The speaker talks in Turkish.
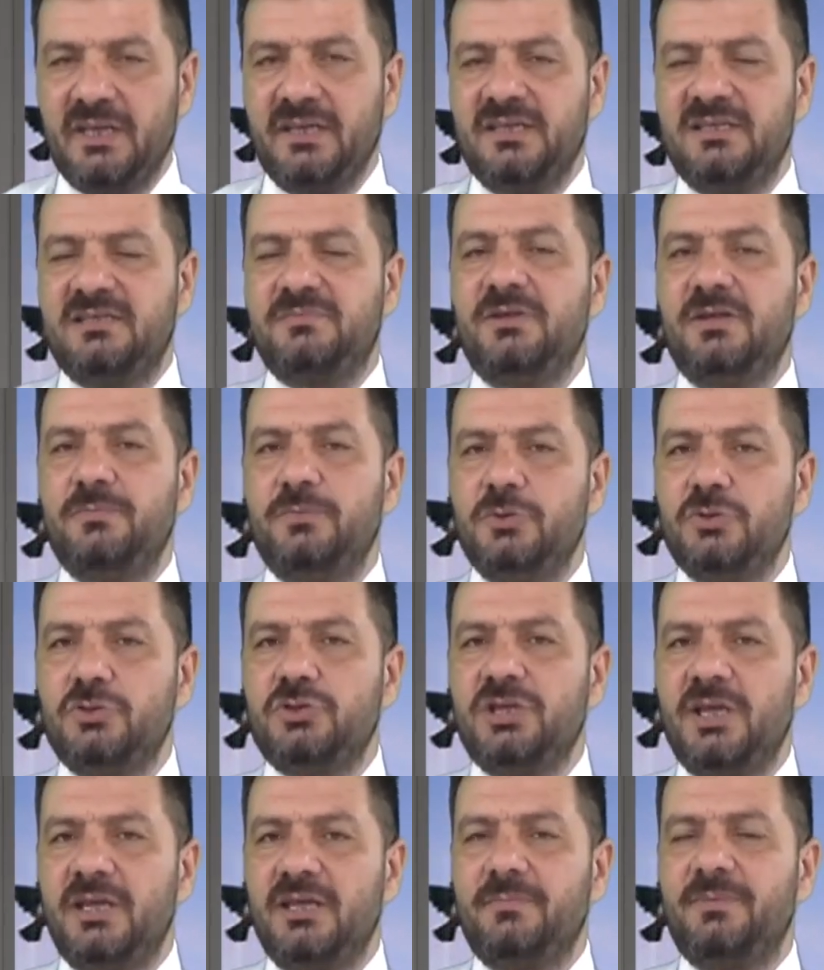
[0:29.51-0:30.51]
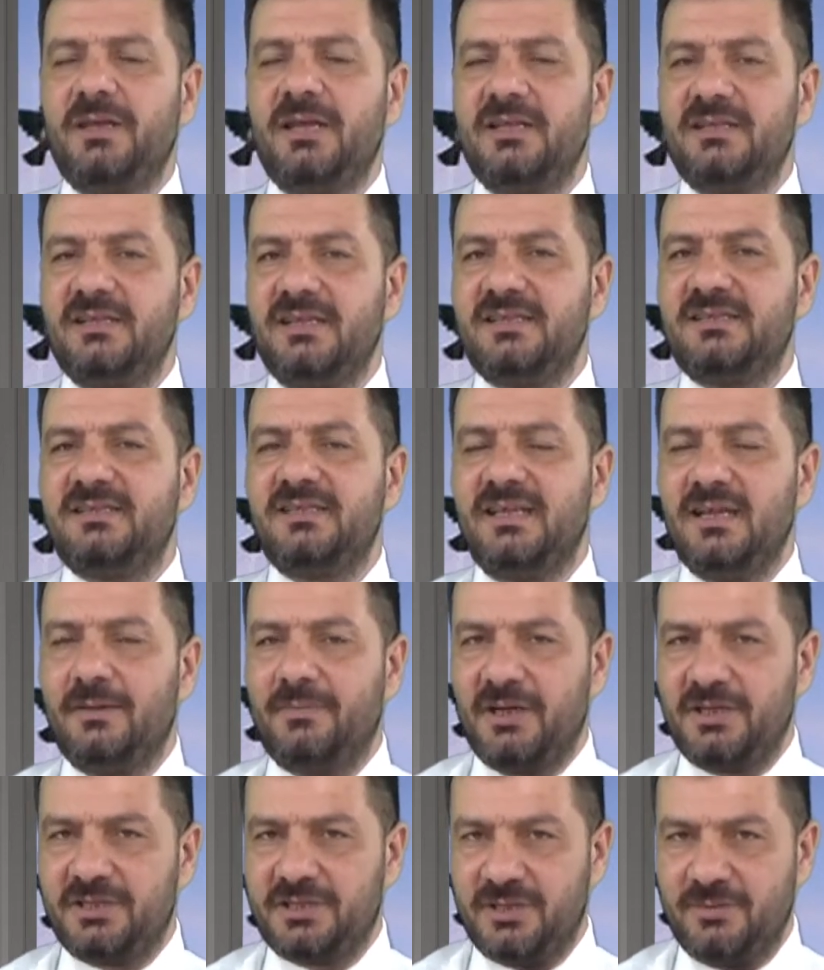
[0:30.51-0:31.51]
İzmir Büyükşehir Belediyesi ile
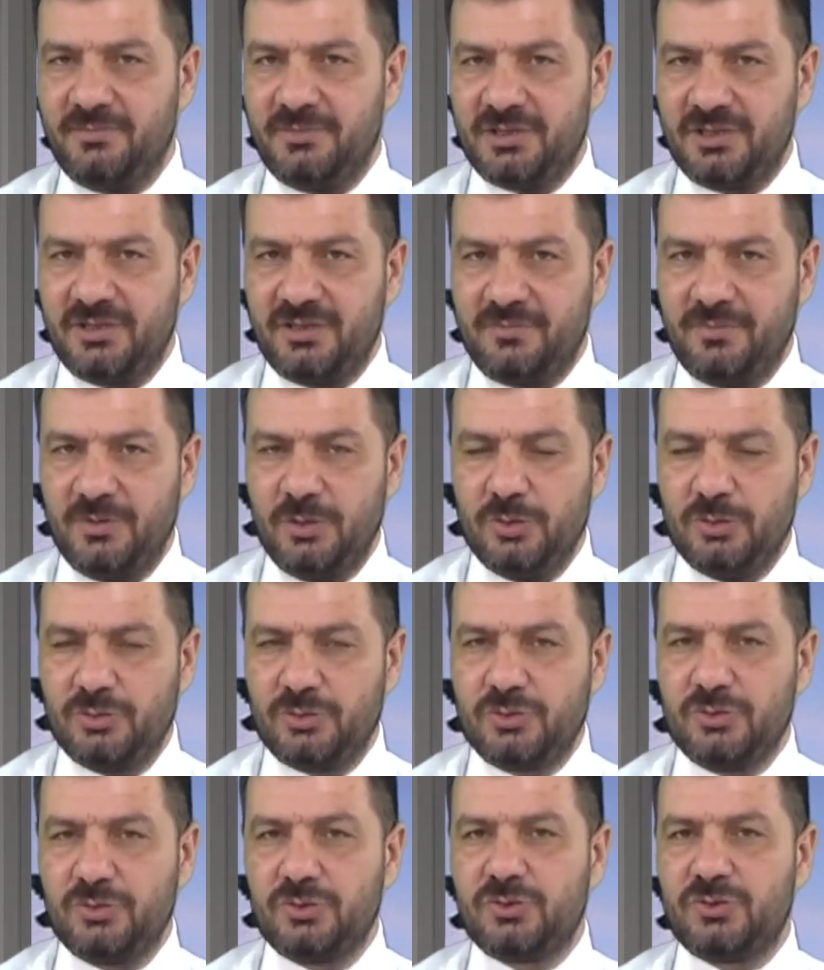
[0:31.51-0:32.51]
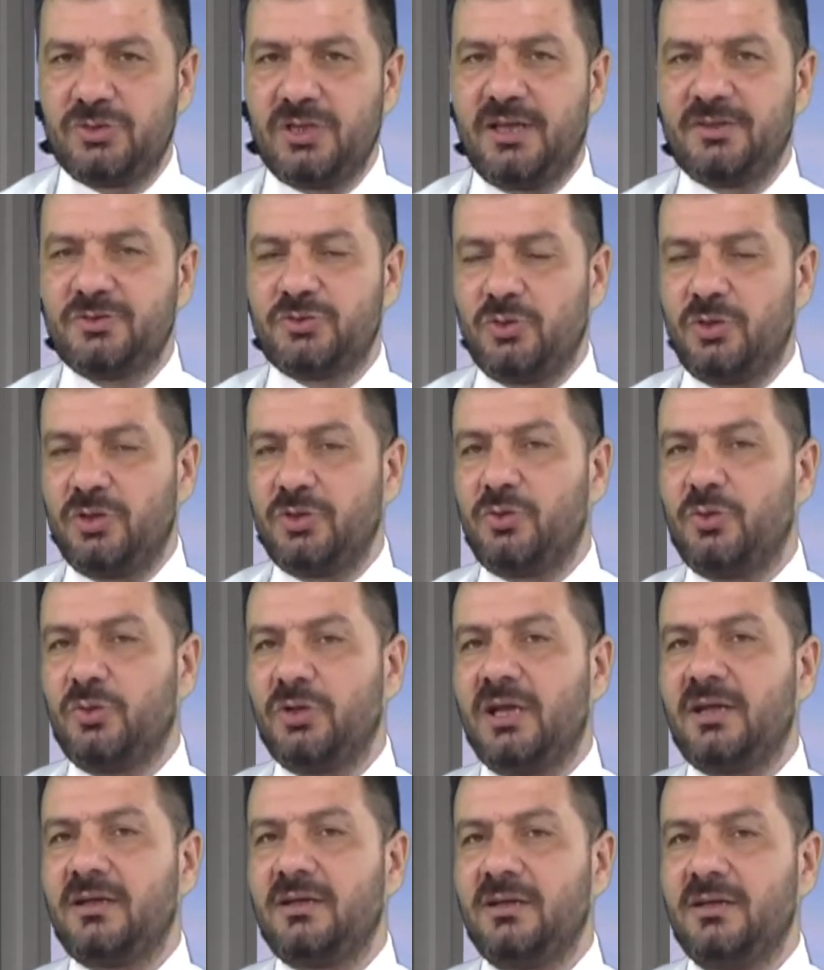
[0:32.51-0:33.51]
başlamıştık biliyorsunuz. Daha sonra
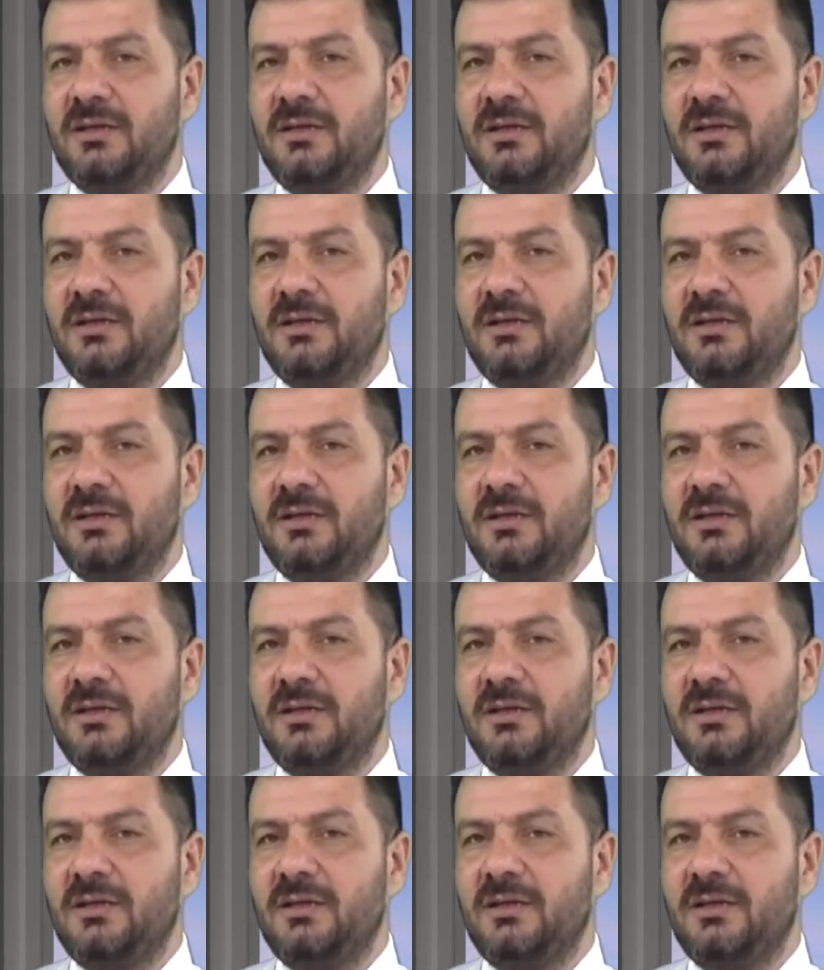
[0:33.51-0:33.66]
Konak